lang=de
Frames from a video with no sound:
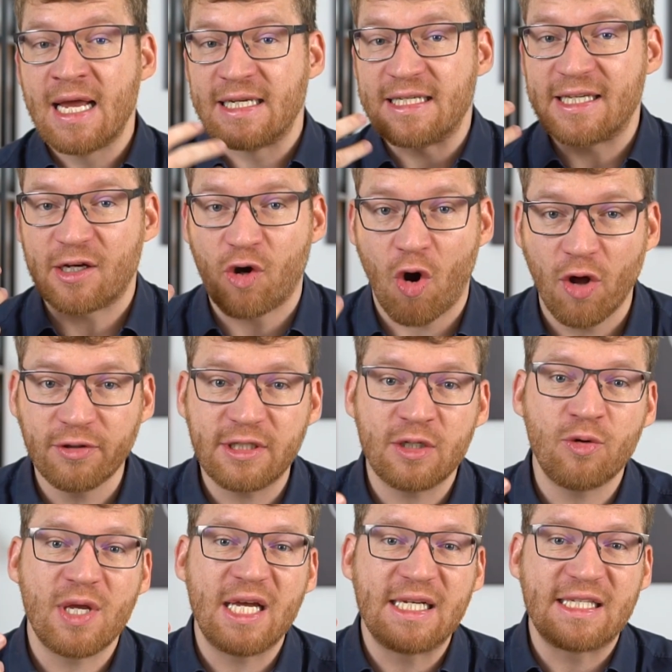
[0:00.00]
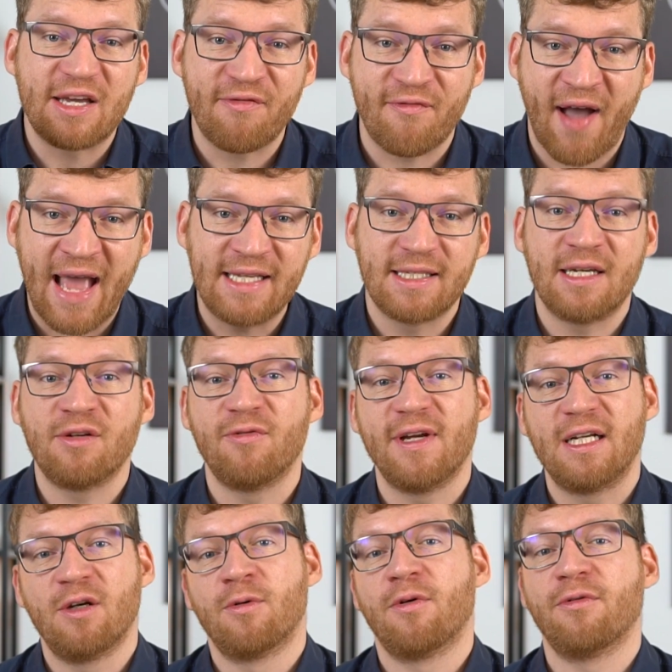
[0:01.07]
diese kontinuierliche
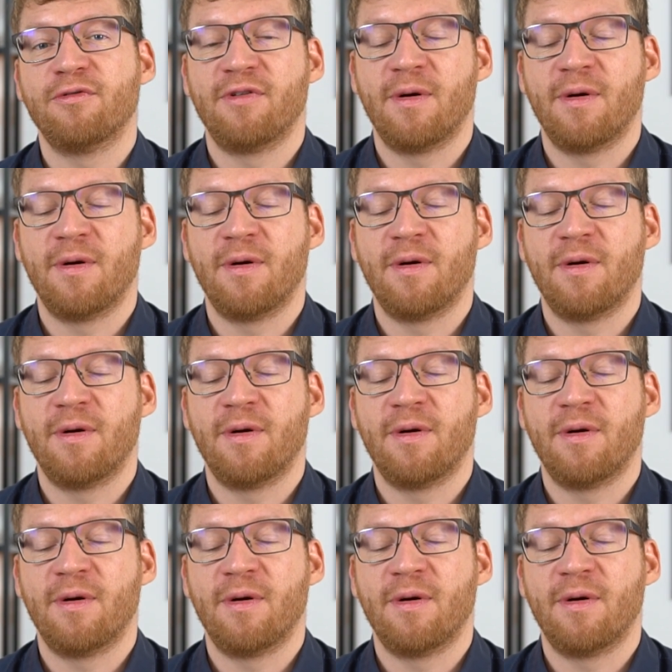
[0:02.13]
Weiterentwicklung und